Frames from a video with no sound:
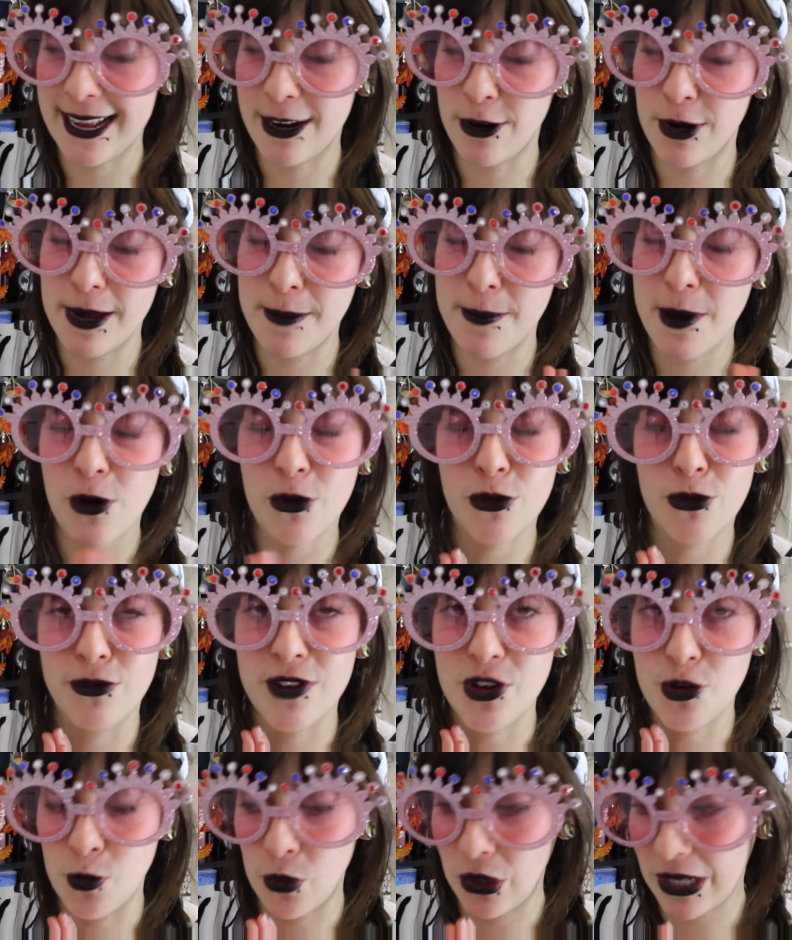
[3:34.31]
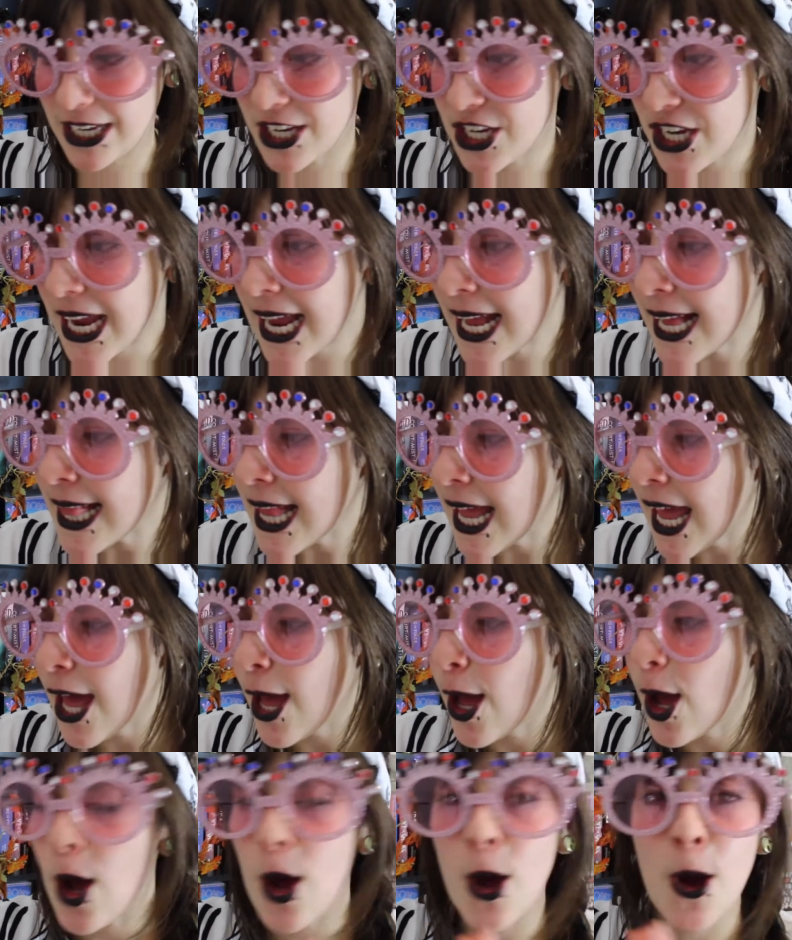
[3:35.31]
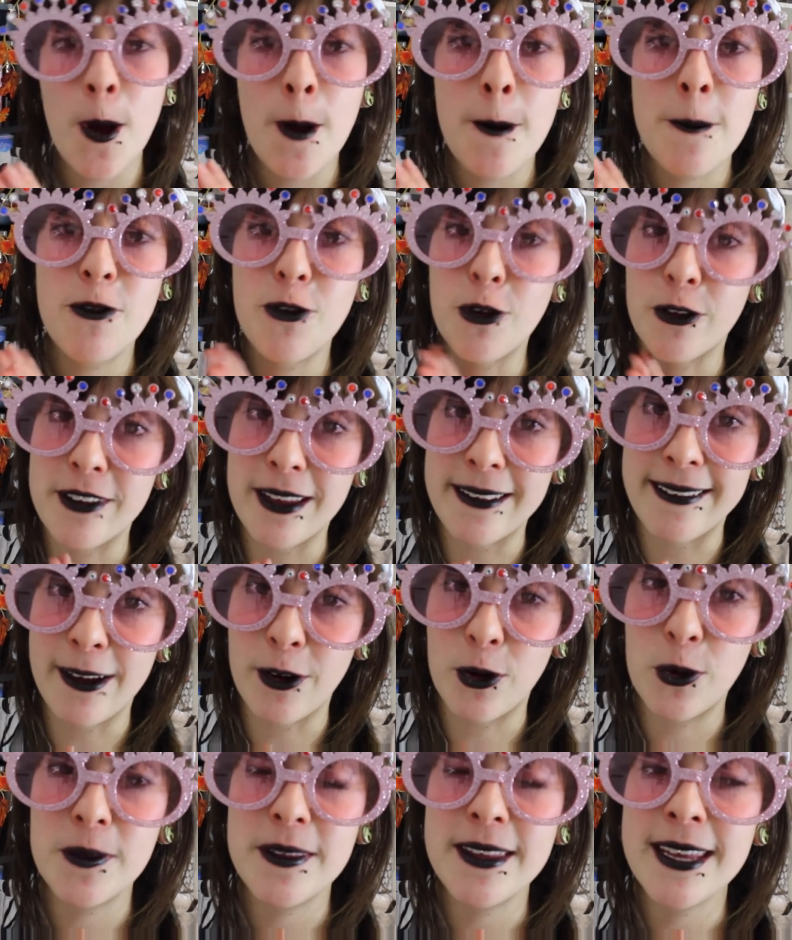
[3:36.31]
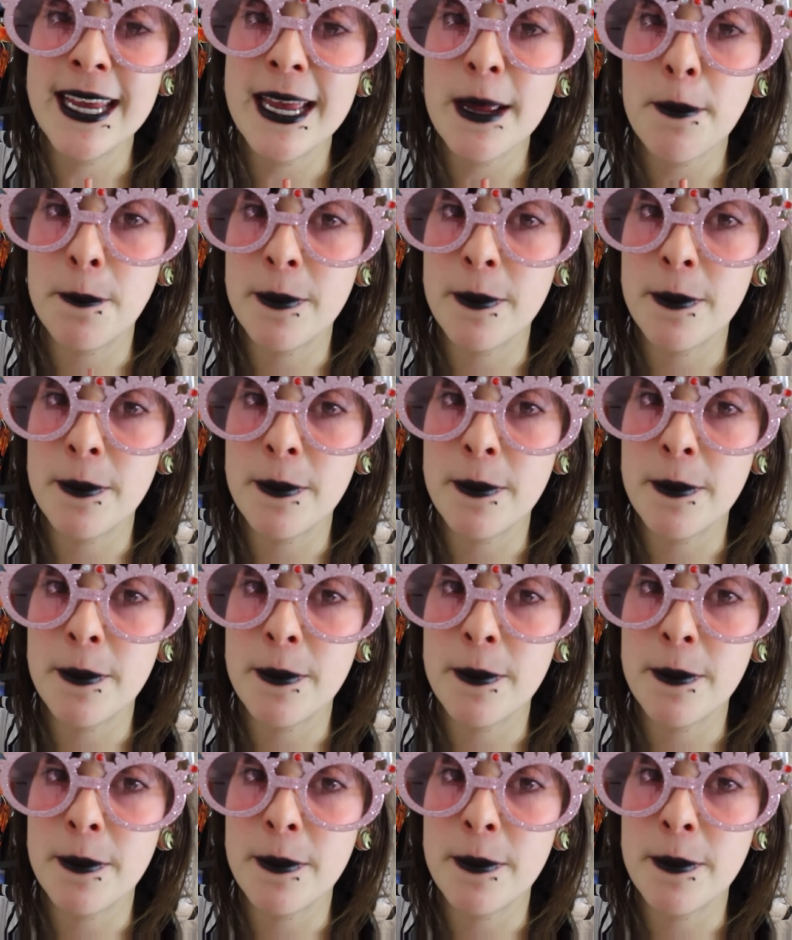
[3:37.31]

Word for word: Alors les parents sont vachement clichés euh, sur certains côtés,